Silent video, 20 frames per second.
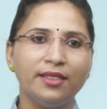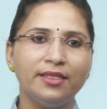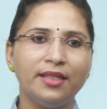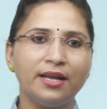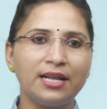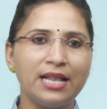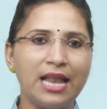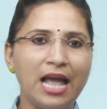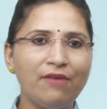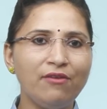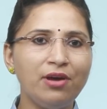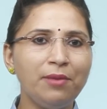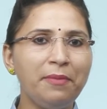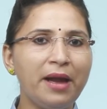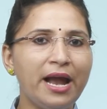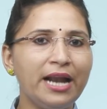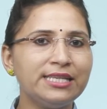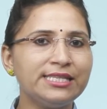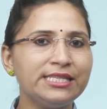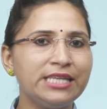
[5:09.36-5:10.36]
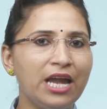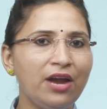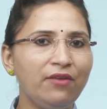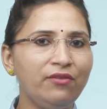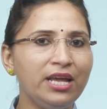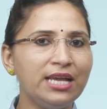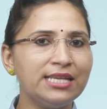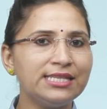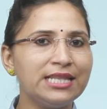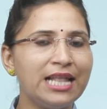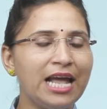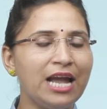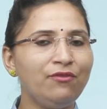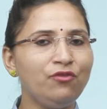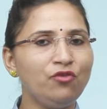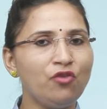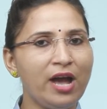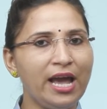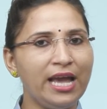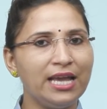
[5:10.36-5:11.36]
द क्लेवर बैड सेव्ड हिज
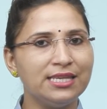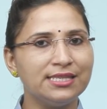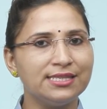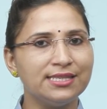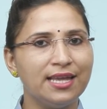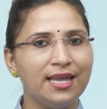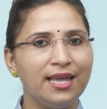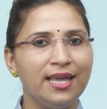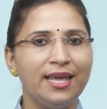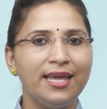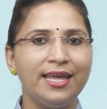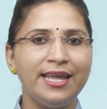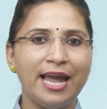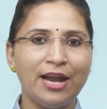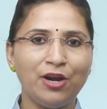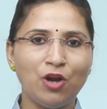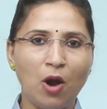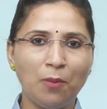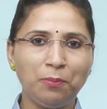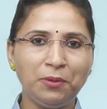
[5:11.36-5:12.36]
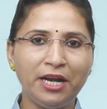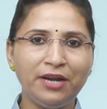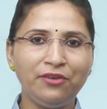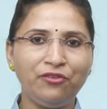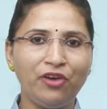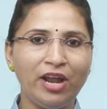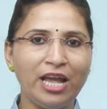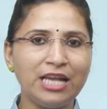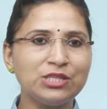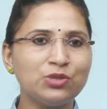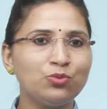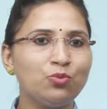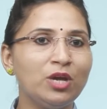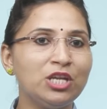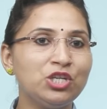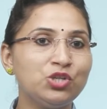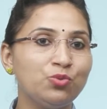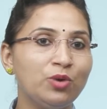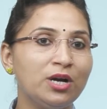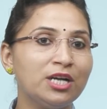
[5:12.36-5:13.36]
लाइफ ट्वाइज ही अडोप्टेड ट्रिक्स
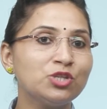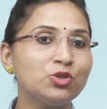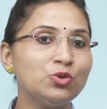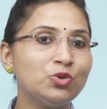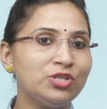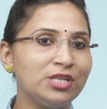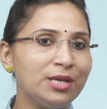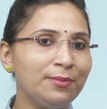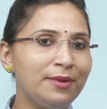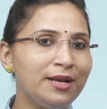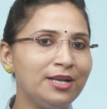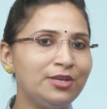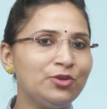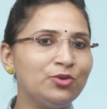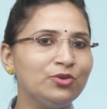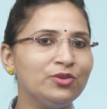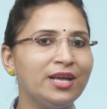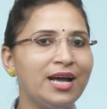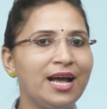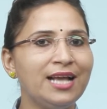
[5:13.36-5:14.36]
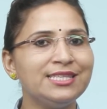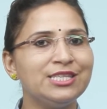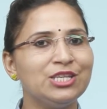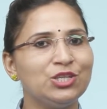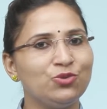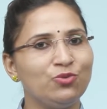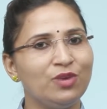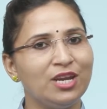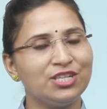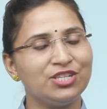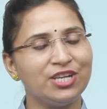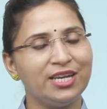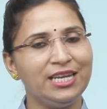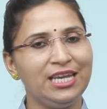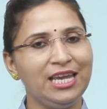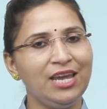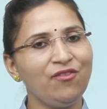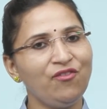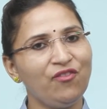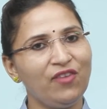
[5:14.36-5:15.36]
विच वर सुटेबल टू द सिचुएशन
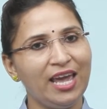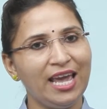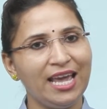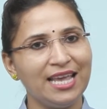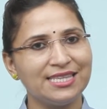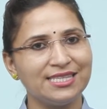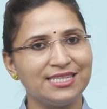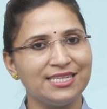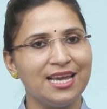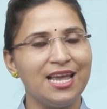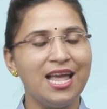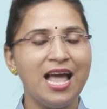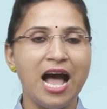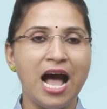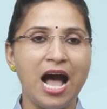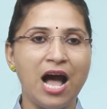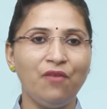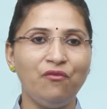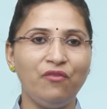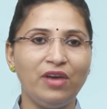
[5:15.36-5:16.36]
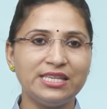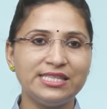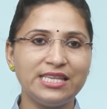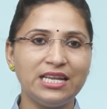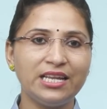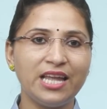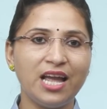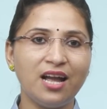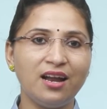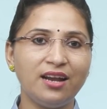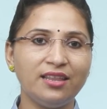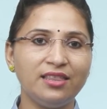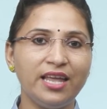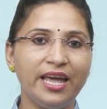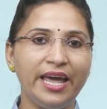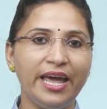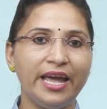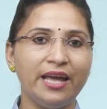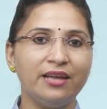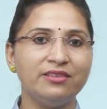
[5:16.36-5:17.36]
ही फेस्ड अब वेसल क्या करता
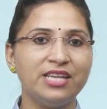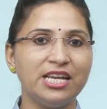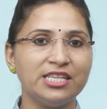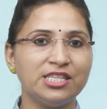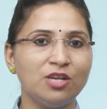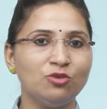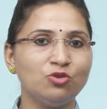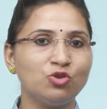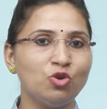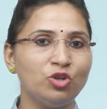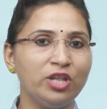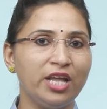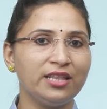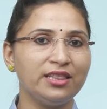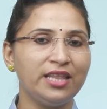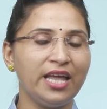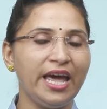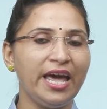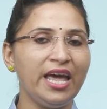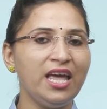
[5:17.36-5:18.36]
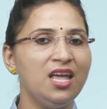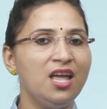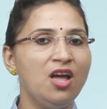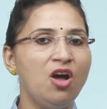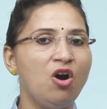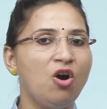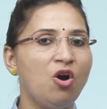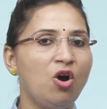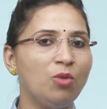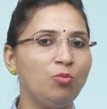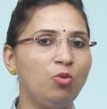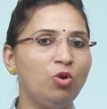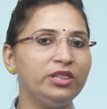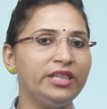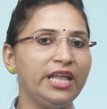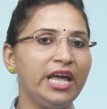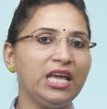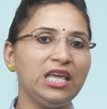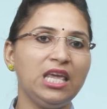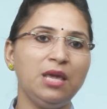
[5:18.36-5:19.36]
है जैसे उसको देखता है और
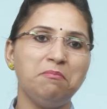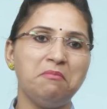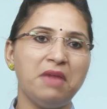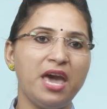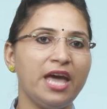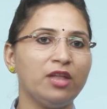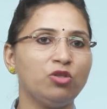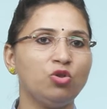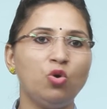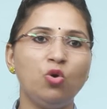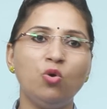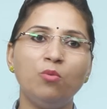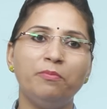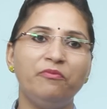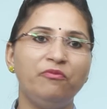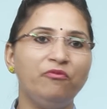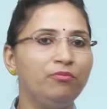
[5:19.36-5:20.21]
बोलता है कि मैं तो